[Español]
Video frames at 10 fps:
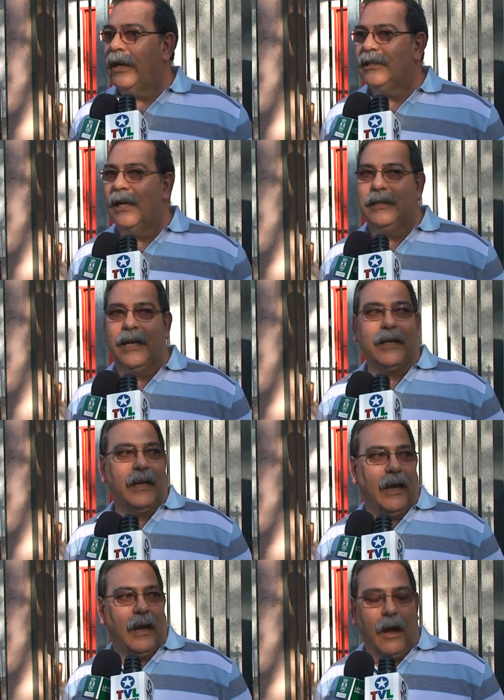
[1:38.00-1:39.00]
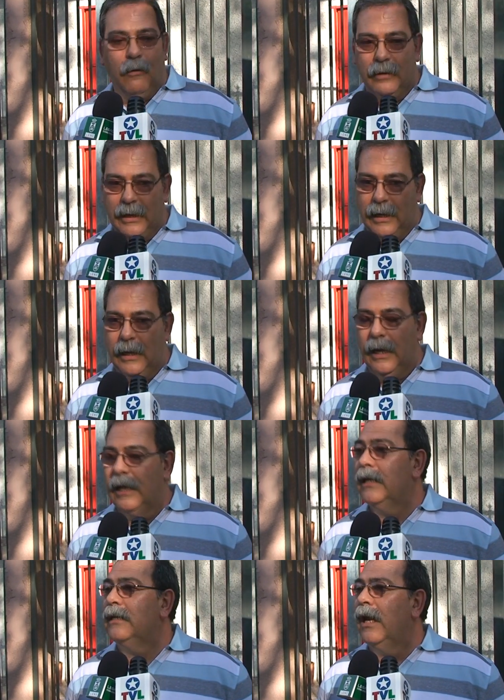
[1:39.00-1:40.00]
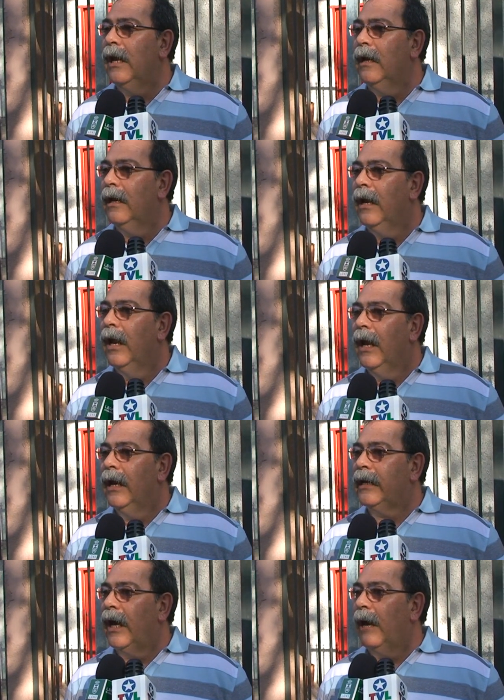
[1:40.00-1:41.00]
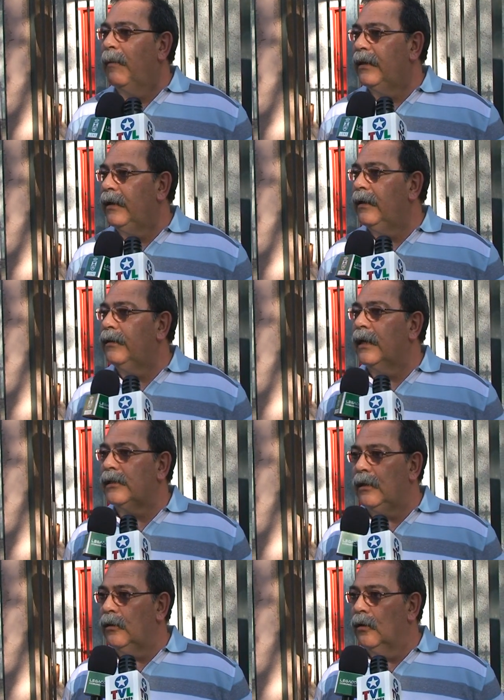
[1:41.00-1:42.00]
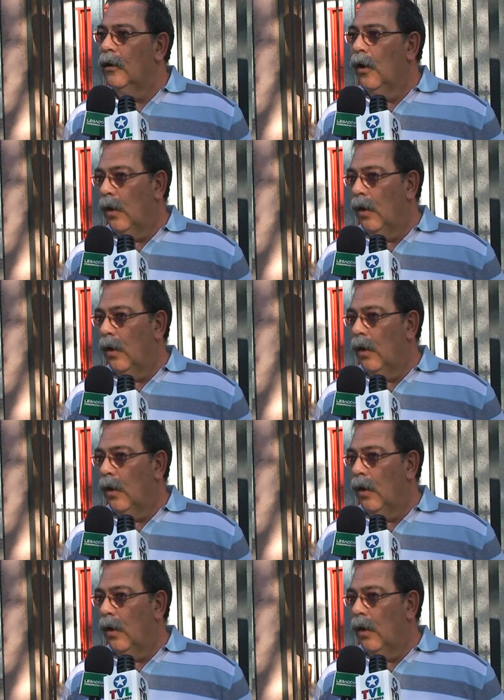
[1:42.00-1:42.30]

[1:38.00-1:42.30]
que resaltar que aunque el, Caja Madrid ha sido